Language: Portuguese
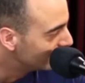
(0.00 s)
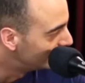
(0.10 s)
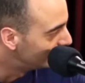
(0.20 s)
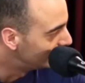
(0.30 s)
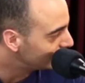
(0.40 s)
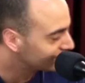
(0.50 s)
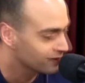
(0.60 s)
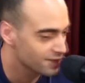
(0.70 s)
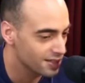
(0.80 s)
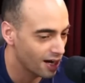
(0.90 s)
O
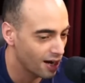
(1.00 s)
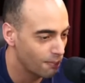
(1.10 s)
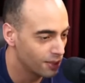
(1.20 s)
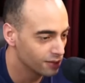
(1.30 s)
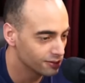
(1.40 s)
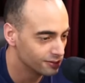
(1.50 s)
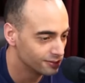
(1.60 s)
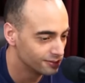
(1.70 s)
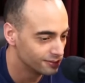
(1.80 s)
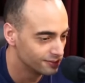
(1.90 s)
karma, tá né, acabando. falou, né,
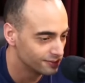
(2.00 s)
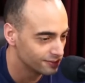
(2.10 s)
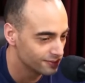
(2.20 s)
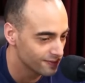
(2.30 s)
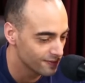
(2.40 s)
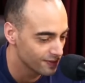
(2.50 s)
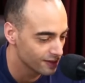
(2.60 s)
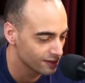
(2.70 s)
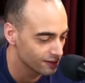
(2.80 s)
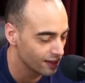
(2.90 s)
velho?
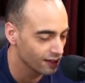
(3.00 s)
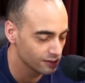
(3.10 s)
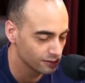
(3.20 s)
Alma é.